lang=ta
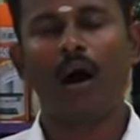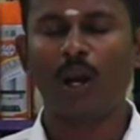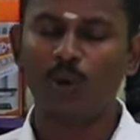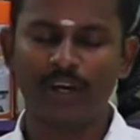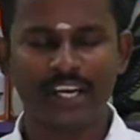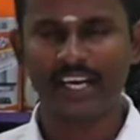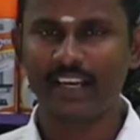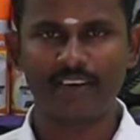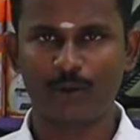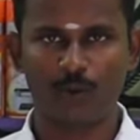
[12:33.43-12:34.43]
ஆல்
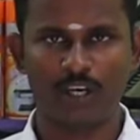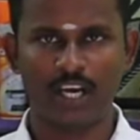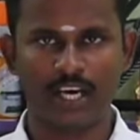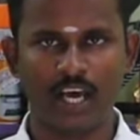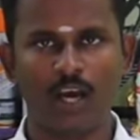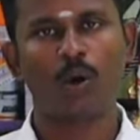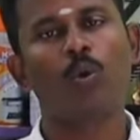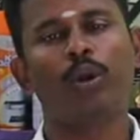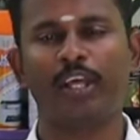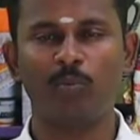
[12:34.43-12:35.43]
டெலிவரி கொடுக்கலாங்கண்ணா
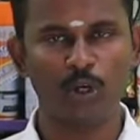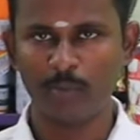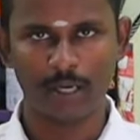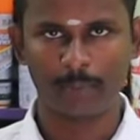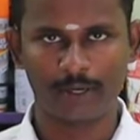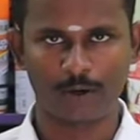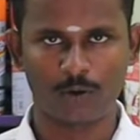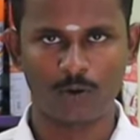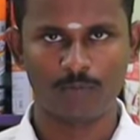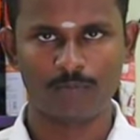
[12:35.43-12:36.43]
கொரியர் மூலியமாக
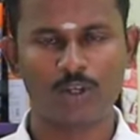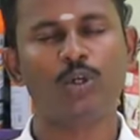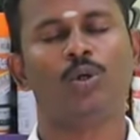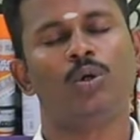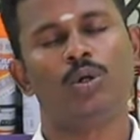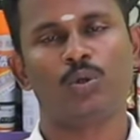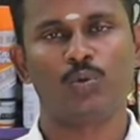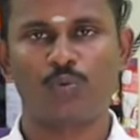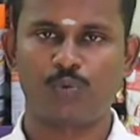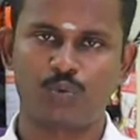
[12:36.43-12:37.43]
அனுப்பிட்டு
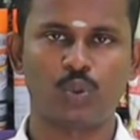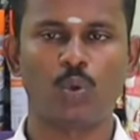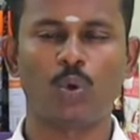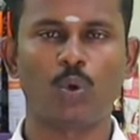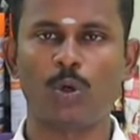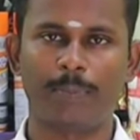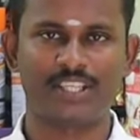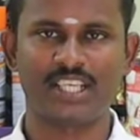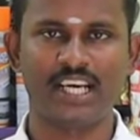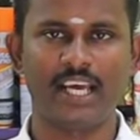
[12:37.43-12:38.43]
ஸோ உங்களுக்கு ஒன்றும்
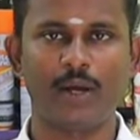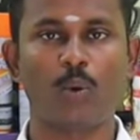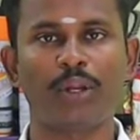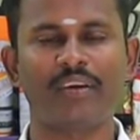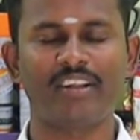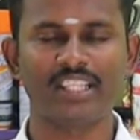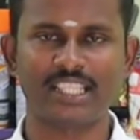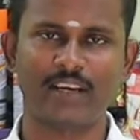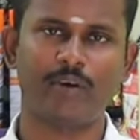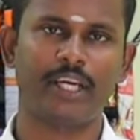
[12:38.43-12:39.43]
பிரச்சனை இல்லை கொரியர் வந்து
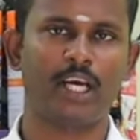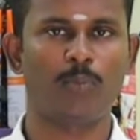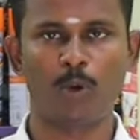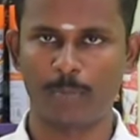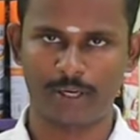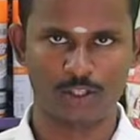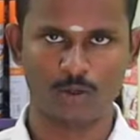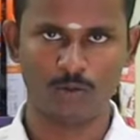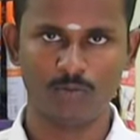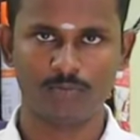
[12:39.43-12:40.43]
சேர வரைக்கும் நாங்கள்
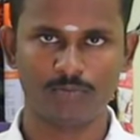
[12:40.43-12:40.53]
பொறுப்பெடுத்துக்கிறோம்